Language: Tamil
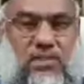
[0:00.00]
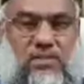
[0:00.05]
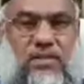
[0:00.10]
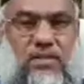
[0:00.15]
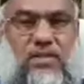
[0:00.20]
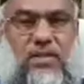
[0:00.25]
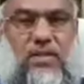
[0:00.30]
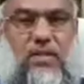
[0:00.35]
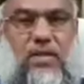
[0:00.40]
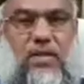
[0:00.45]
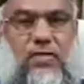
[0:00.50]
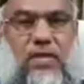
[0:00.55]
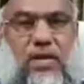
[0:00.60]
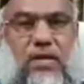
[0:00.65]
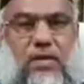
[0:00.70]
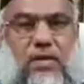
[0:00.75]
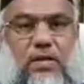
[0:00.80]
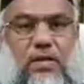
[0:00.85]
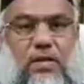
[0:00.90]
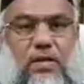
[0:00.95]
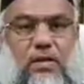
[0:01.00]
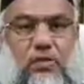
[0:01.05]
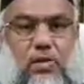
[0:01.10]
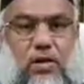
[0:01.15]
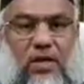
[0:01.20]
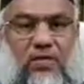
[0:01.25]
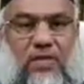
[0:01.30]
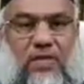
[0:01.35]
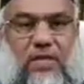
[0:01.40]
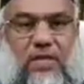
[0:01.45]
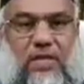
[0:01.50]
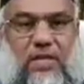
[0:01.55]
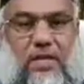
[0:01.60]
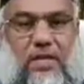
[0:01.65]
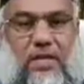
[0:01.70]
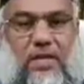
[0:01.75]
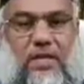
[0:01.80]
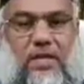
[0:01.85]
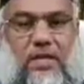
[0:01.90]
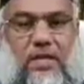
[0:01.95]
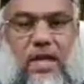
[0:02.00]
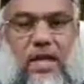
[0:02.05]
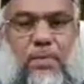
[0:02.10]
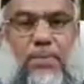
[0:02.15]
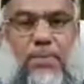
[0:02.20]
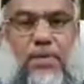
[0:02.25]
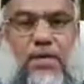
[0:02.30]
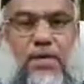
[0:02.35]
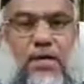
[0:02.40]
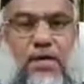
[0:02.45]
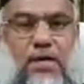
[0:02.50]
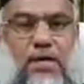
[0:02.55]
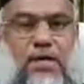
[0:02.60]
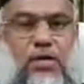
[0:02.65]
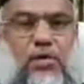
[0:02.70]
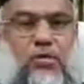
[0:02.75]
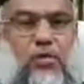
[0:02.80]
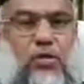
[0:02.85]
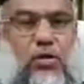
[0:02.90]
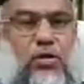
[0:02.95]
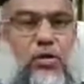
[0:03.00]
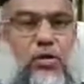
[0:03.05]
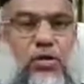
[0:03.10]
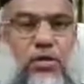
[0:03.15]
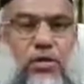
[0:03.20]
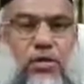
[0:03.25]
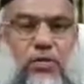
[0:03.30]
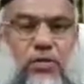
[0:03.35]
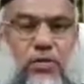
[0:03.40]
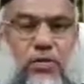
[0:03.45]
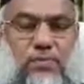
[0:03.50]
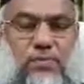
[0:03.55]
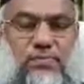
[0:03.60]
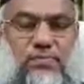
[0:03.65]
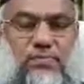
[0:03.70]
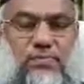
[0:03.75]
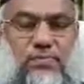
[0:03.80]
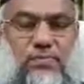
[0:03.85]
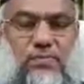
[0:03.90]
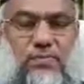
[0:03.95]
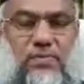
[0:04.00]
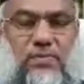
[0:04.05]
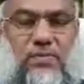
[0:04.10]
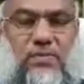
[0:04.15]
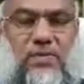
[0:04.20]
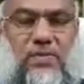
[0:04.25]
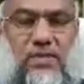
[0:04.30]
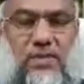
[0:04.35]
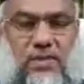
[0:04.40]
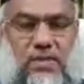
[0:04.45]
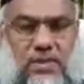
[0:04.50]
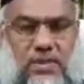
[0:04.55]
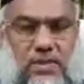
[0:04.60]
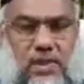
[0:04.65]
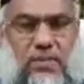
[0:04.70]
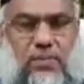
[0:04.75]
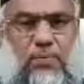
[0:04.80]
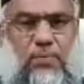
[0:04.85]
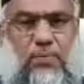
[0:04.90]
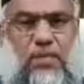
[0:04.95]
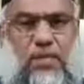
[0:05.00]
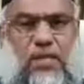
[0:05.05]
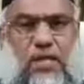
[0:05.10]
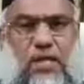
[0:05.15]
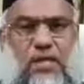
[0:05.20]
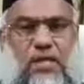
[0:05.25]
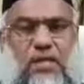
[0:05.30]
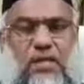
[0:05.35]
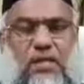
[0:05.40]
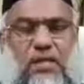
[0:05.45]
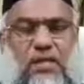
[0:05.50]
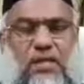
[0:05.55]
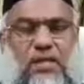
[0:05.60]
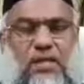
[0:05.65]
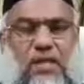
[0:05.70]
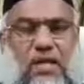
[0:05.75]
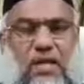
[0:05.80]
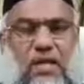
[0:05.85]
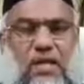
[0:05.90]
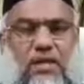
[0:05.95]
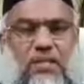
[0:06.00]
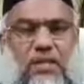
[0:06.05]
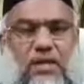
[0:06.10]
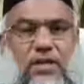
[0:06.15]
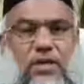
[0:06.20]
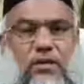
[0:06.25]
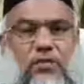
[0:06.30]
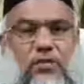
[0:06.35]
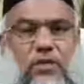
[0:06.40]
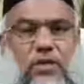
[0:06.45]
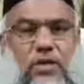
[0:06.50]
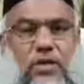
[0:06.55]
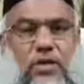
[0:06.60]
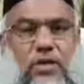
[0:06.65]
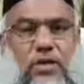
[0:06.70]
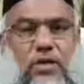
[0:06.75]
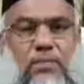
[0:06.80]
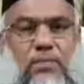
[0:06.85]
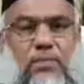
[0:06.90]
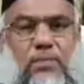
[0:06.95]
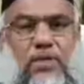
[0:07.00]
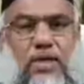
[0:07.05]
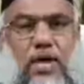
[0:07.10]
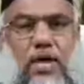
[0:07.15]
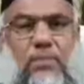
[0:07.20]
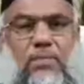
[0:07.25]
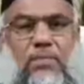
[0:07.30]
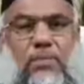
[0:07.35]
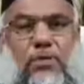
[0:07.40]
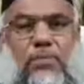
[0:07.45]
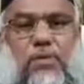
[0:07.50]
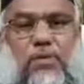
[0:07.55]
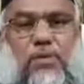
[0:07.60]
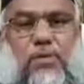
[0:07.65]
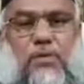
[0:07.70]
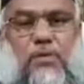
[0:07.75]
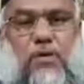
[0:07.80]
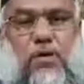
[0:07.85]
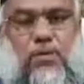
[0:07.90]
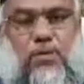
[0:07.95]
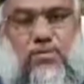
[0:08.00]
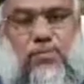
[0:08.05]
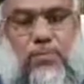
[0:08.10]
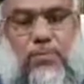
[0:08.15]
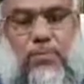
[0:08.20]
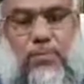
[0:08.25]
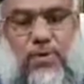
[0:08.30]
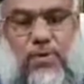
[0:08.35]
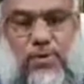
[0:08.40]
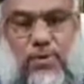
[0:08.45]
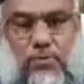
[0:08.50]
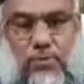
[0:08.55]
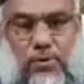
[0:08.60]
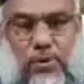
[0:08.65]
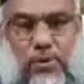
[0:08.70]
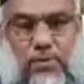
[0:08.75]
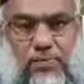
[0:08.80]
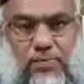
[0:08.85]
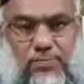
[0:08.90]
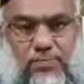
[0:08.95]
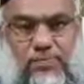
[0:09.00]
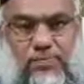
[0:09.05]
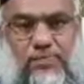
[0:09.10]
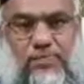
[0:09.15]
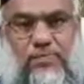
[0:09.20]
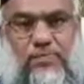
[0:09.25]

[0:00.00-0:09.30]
விஷயம் தெரிந்த ஒருவர் தொலை வைக்க நாம் பின்னால் என்று தொழுது கொண்டிருந்தோம் இதை போன்றுதான் தராவியுடைய தொழுகையும் நாம் பின்பற்றி தொல பின்பற்ற முடியும்